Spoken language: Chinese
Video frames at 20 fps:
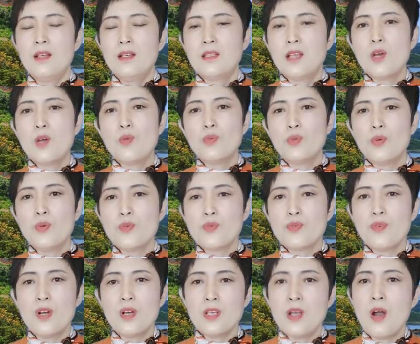在鼓动
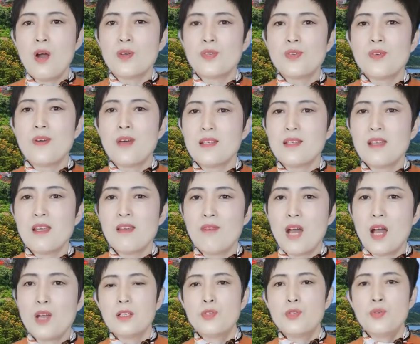说要修改宪
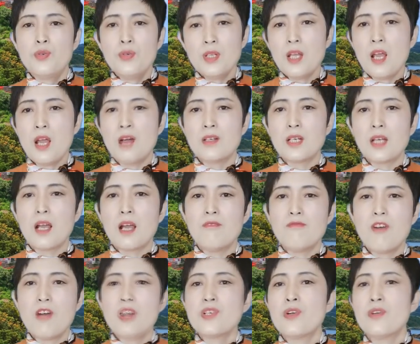法，去掉这个
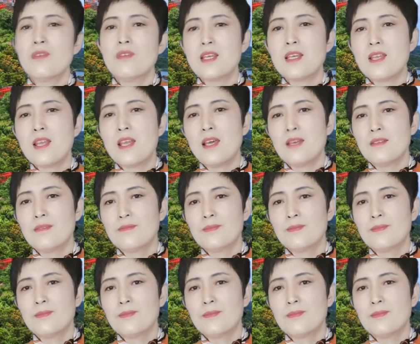防守理念，